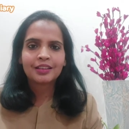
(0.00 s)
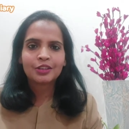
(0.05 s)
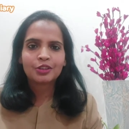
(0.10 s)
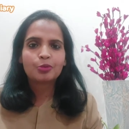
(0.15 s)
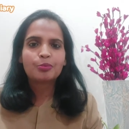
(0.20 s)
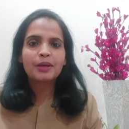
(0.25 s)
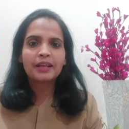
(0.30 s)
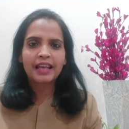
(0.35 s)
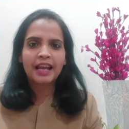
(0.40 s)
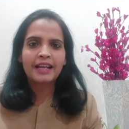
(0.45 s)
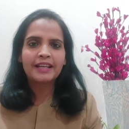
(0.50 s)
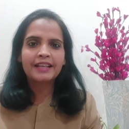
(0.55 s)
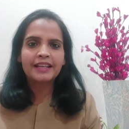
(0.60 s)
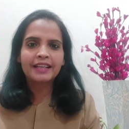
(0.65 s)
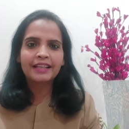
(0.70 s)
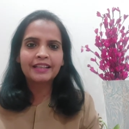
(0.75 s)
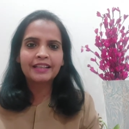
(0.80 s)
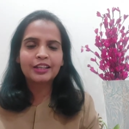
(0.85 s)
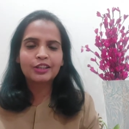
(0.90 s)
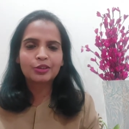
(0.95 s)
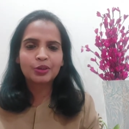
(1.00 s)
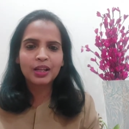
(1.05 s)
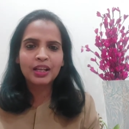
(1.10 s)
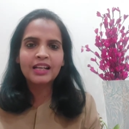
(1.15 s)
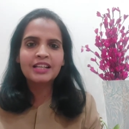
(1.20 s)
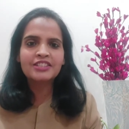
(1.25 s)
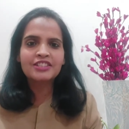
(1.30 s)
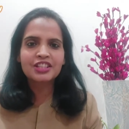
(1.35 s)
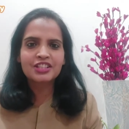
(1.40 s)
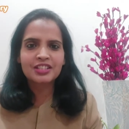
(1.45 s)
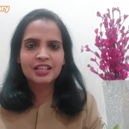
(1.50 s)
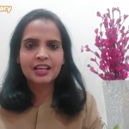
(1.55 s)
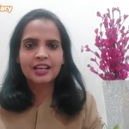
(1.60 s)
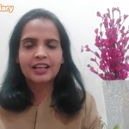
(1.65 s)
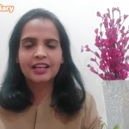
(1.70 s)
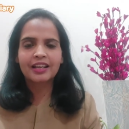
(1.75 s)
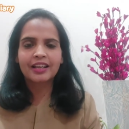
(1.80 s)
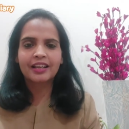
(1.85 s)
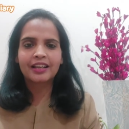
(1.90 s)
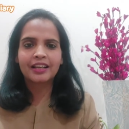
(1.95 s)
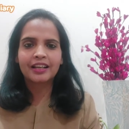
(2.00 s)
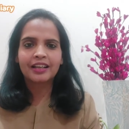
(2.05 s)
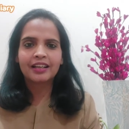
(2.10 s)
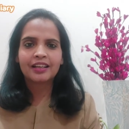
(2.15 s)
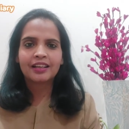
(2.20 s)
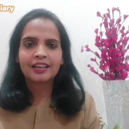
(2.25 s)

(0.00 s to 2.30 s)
तुम्हें कैंटीन का थोड़ी लंच अच्छा लगेगा